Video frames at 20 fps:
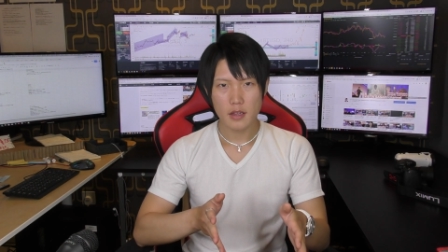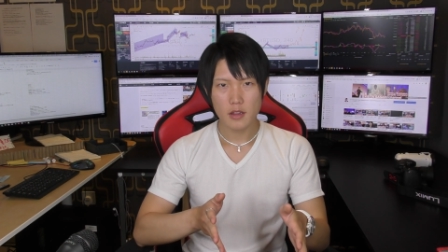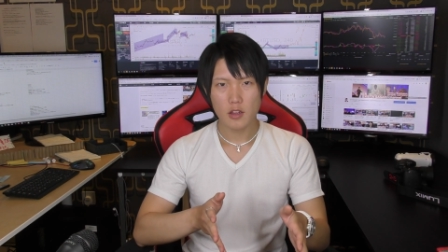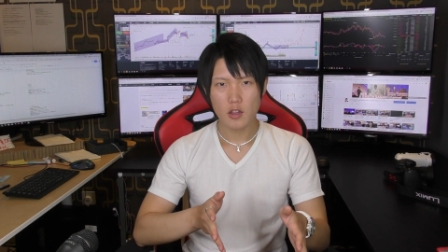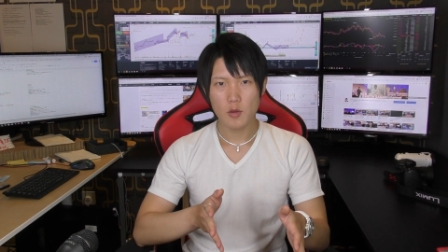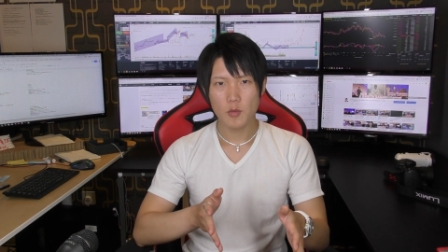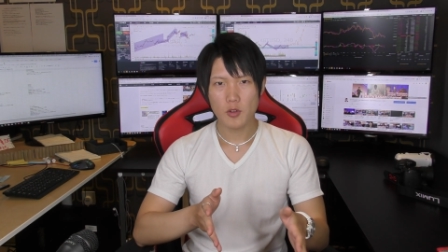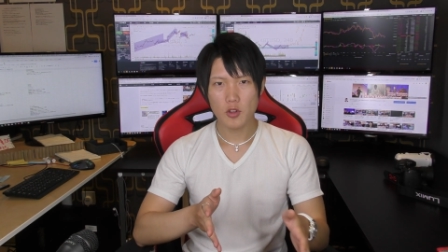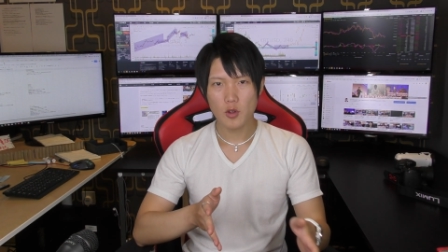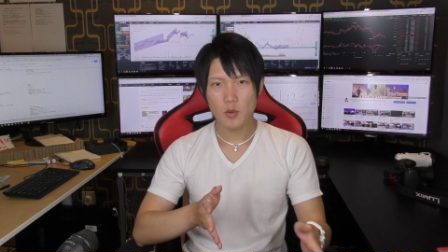
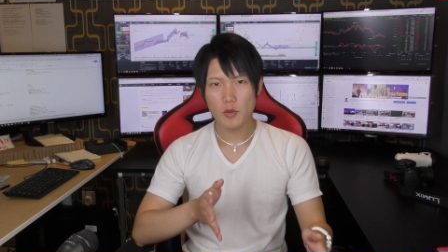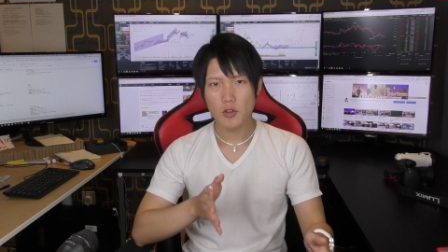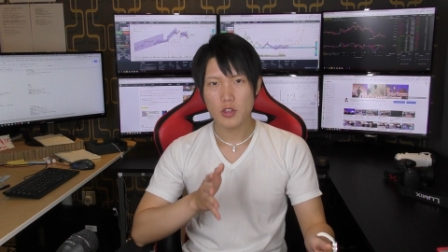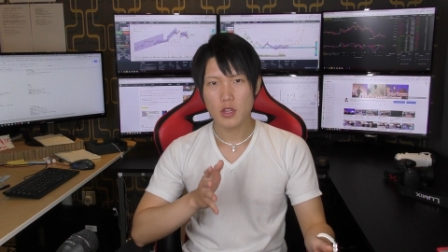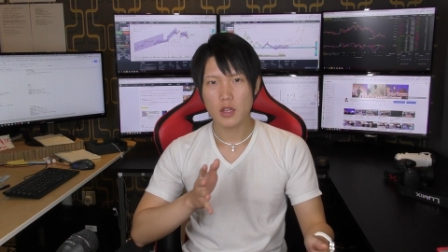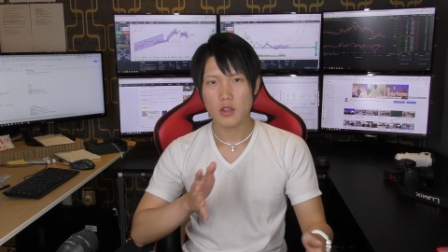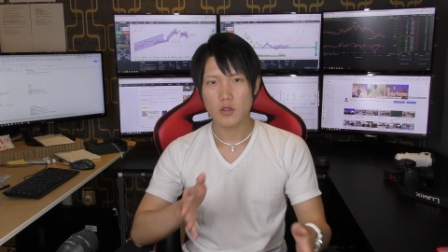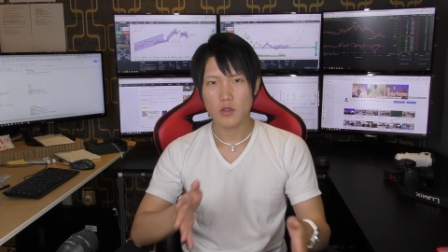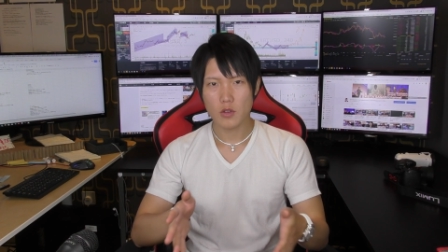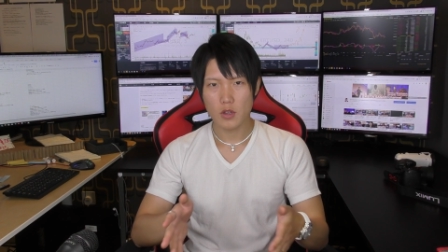ていうものも
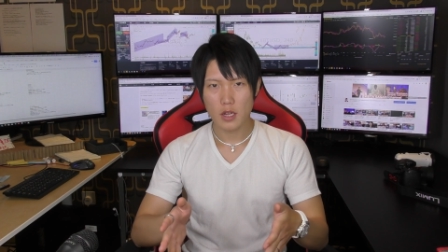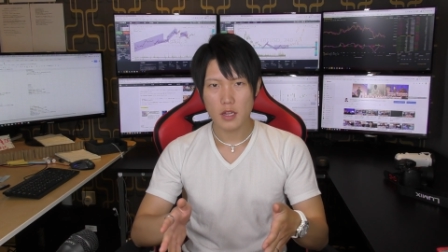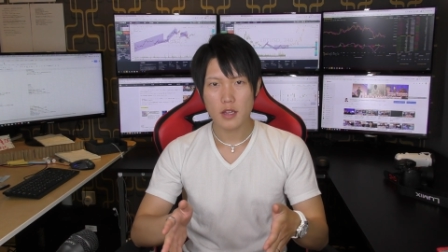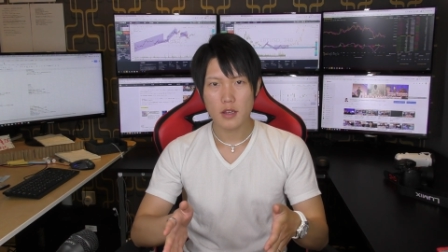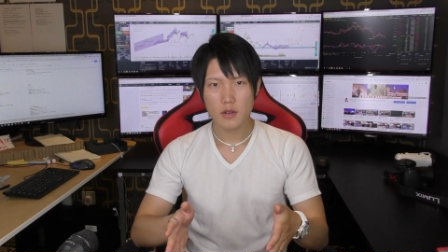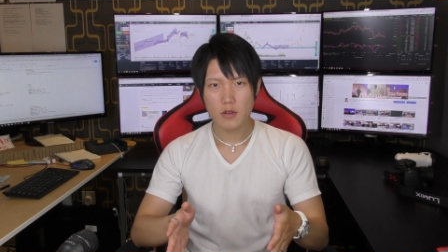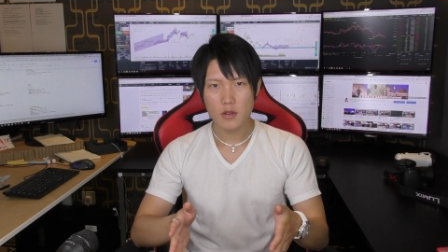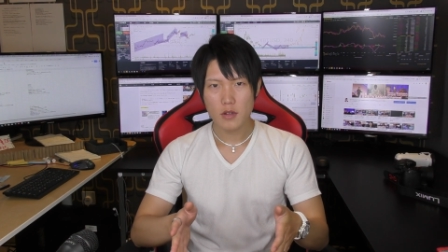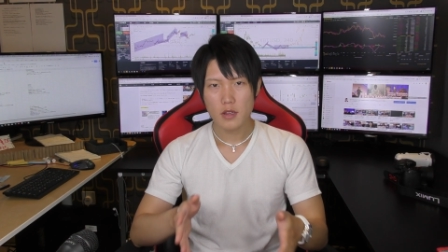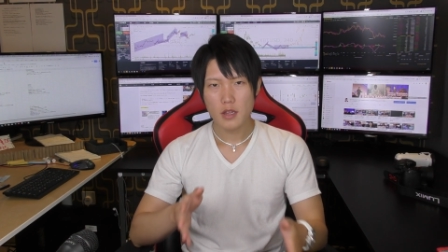ちゃんと入れて
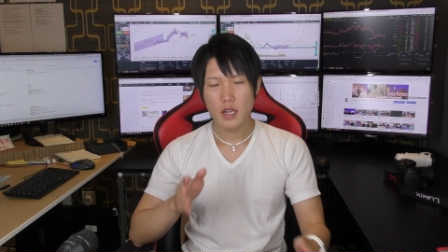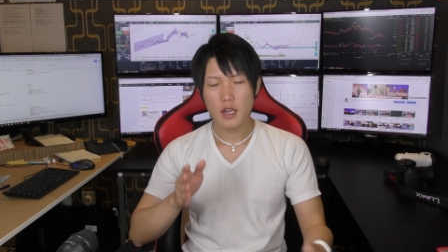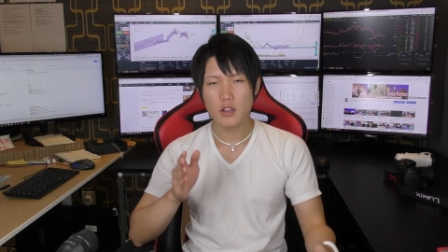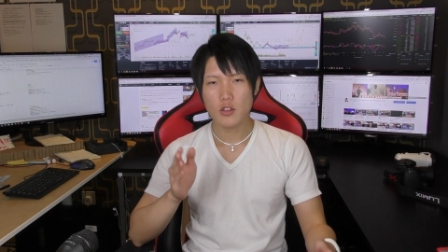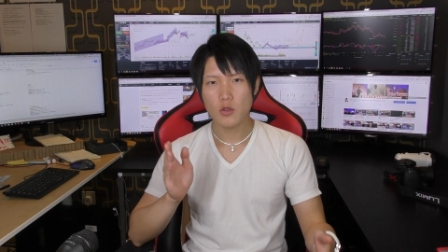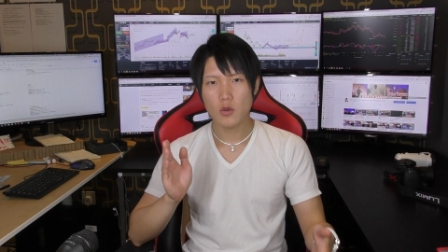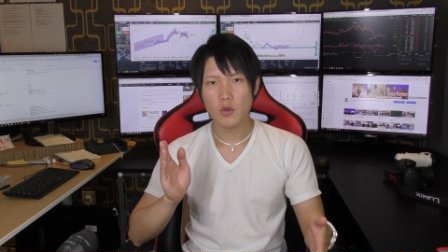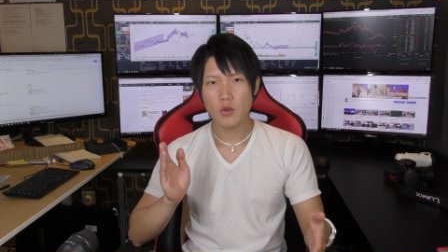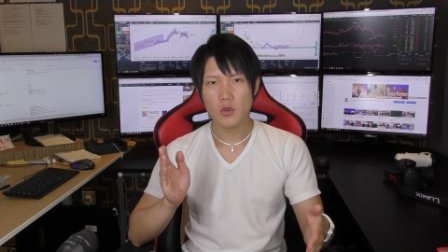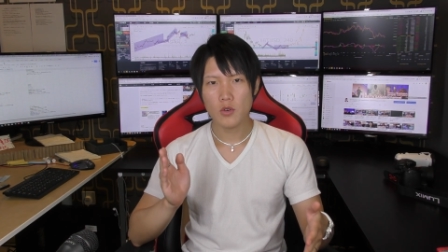いく。ただ
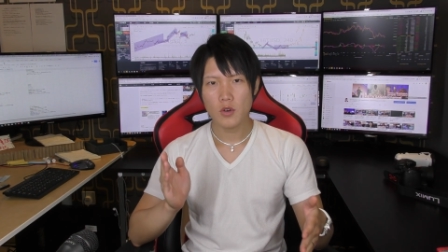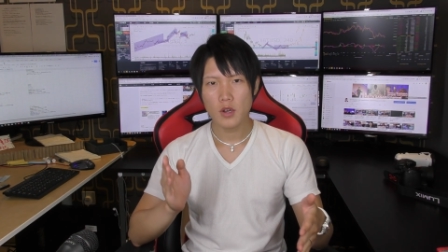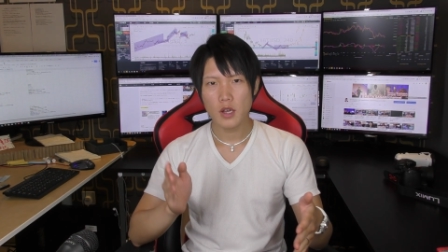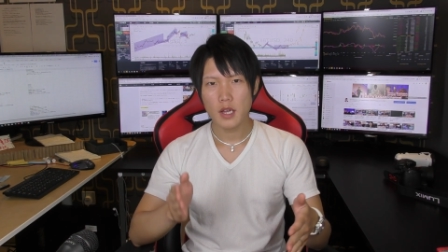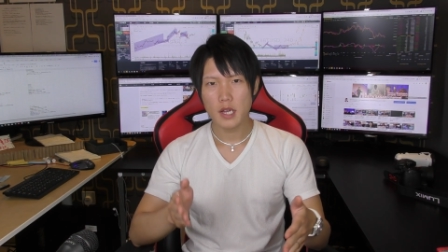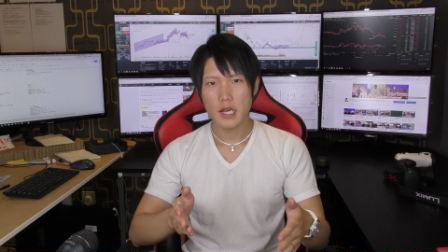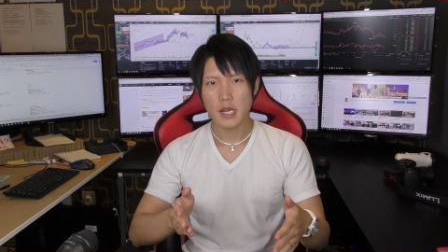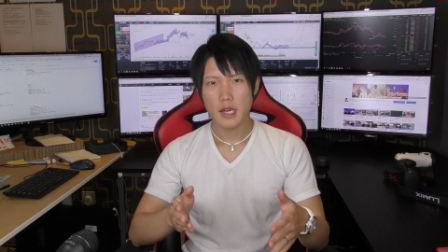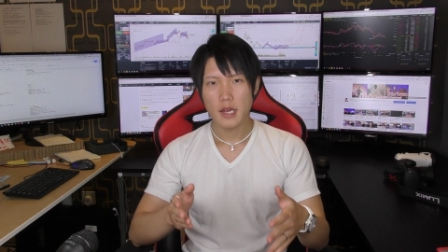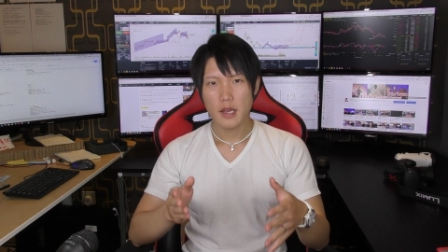情報
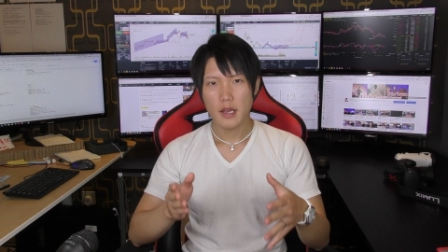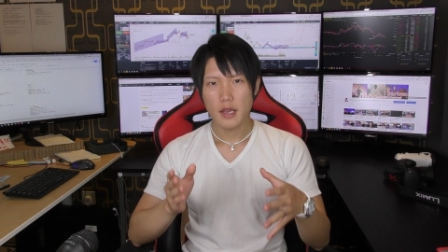が、